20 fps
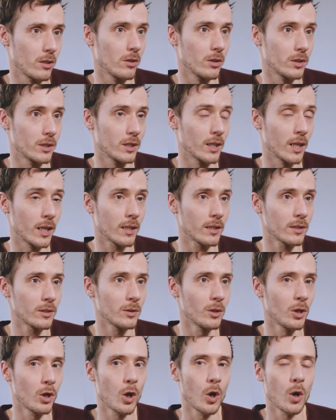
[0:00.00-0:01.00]
die Leute da
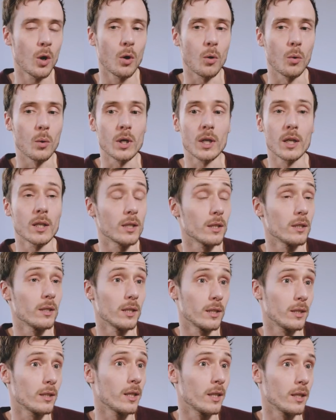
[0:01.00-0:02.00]
an. Oder
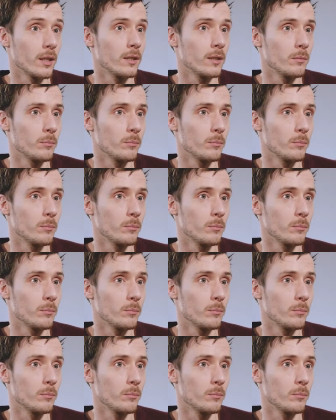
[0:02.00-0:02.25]
ich gehe in